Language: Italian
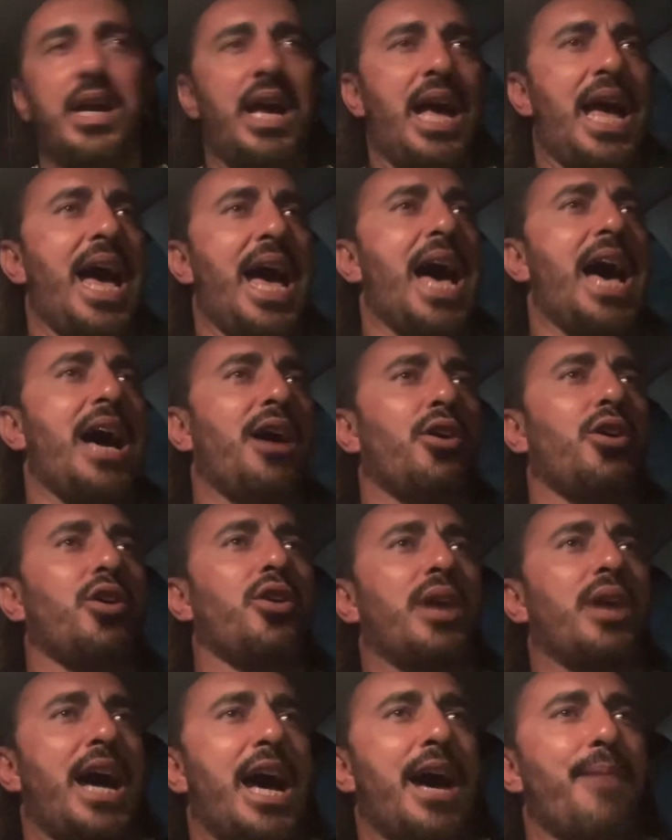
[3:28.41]
Ao,
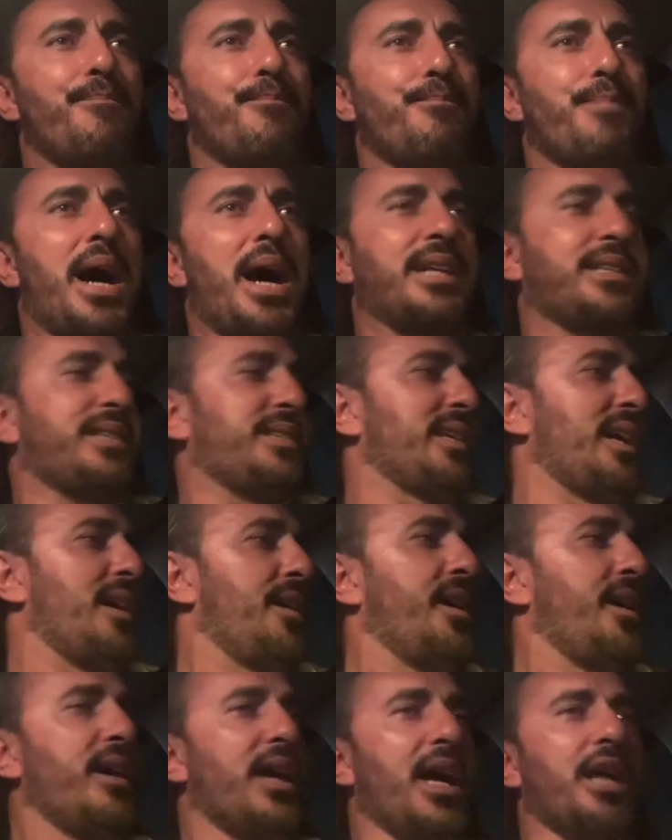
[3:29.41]
ammazza!
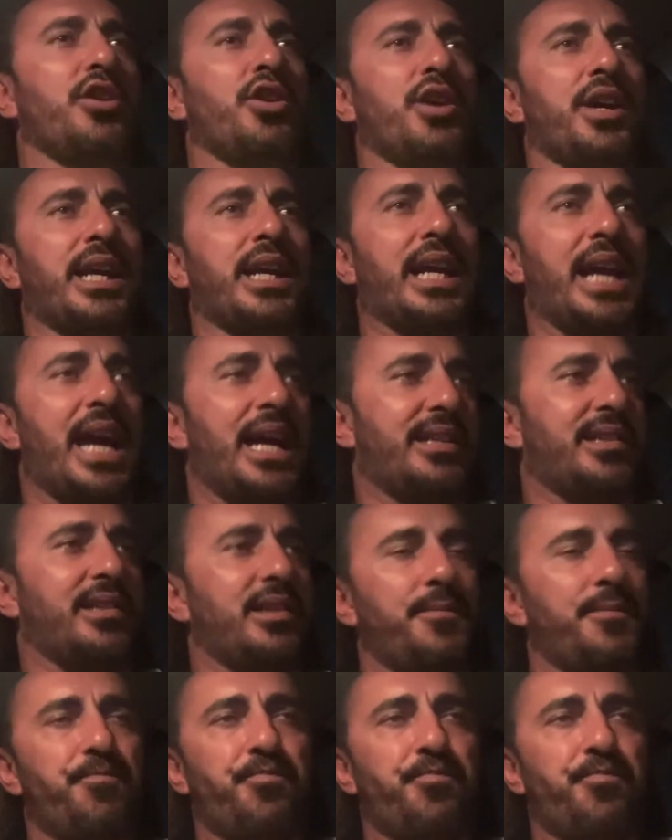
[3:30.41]
Allora, ragazzi,